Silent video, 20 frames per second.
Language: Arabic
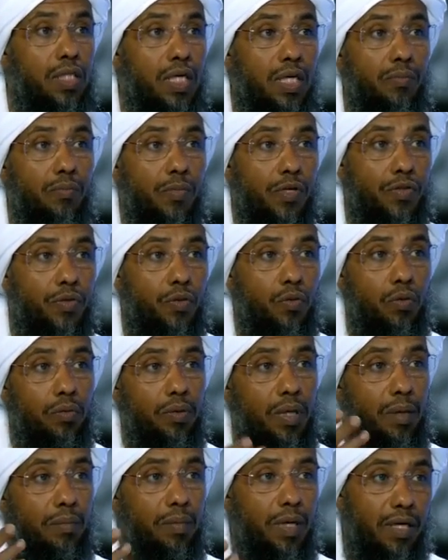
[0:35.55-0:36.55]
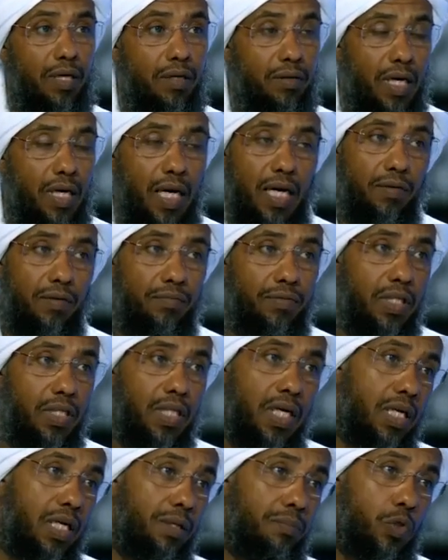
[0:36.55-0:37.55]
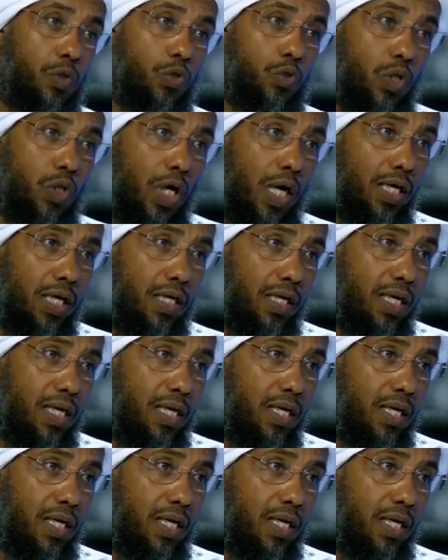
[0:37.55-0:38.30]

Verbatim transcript: المظلوم كما كان في دار ابن جدعان